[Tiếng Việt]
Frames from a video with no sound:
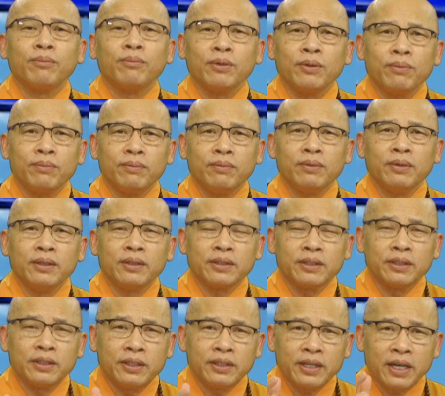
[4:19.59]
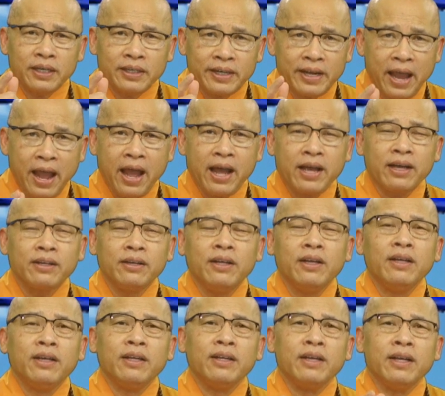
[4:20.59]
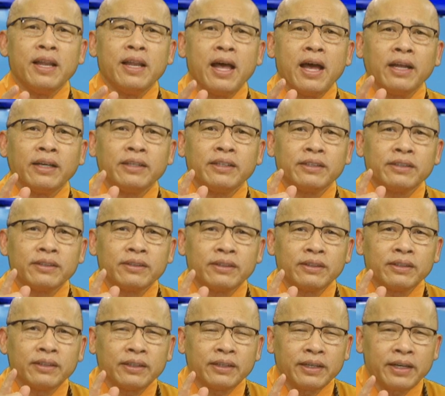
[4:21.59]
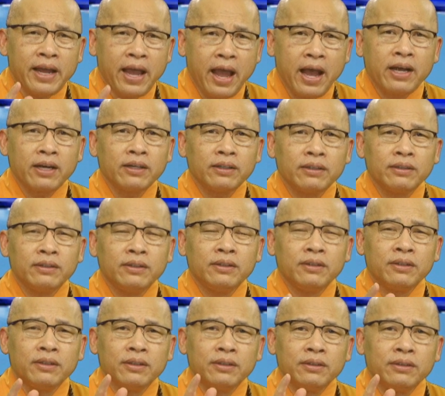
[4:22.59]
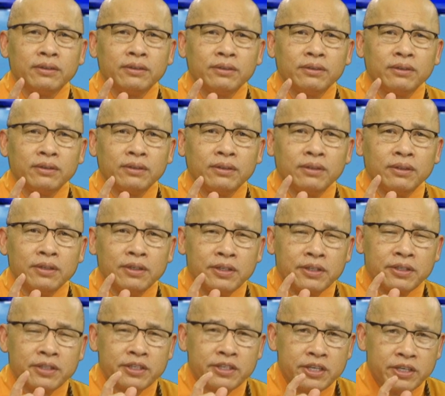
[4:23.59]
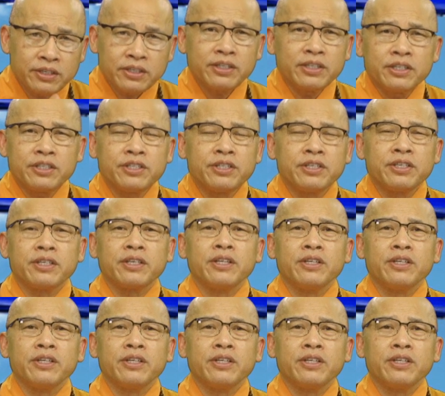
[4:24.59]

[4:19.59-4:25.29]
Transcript: và tối hôm đó anh chàng về ngủ không được ờ, thấy tại sao mà đức phật